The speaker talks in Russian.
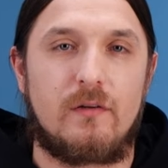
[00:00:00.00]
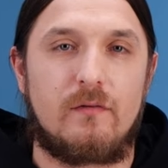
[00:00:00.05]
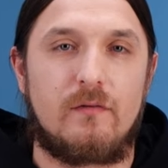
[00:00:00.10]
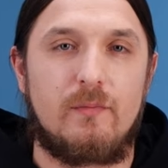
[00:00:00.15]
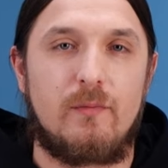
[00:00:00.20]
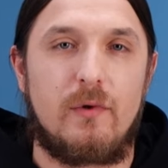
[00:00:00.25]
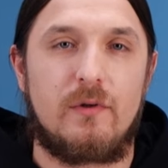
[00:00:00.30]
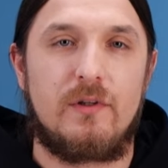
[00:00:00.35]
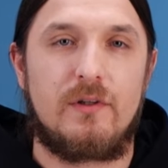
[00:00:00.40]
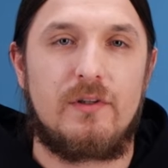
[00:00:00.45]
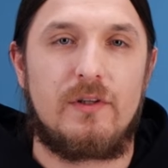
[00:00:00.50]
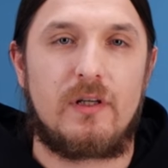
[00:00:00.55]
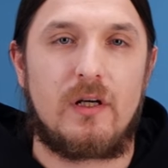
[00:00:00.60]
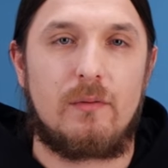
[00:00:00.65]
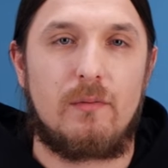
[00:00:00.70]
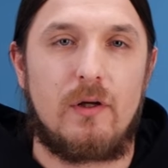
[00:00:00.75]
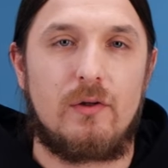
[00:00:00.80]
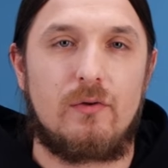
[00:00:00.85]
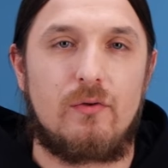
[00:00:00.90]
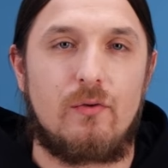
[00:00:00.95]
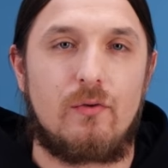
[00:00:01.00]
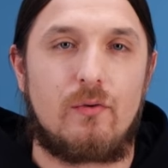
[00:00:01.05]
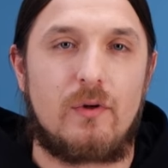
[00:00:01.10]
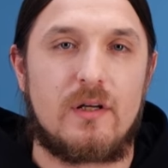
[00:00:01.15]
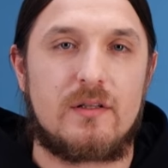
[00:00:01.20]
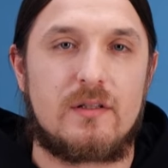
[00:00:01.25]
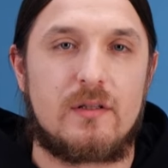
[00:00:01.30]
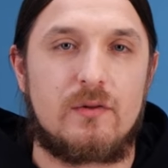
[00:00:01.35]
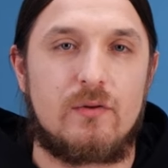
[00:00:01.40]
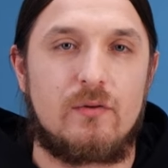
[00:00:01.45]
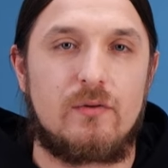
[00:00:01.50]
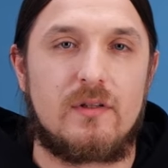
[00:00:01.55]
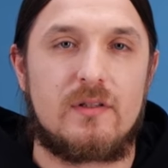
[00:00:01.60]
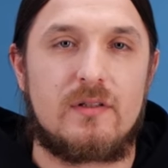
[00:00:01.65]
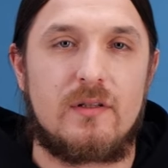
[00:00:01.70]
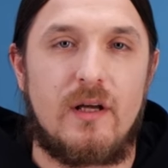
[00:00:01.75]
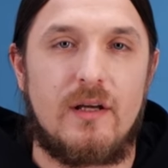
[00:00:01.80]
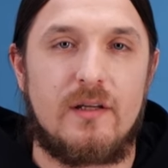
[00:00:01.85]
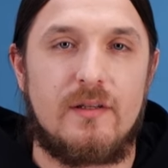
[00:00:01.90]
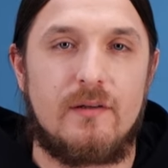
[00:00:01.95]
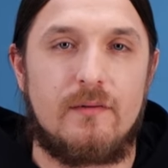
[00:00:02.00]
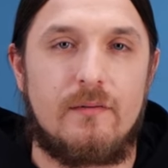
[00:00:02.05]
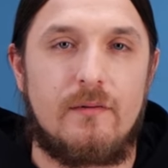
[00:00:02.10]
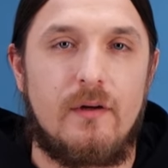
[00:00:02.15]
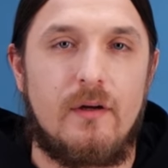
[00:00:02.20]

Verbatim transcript: выполните команду, указанную на слайде.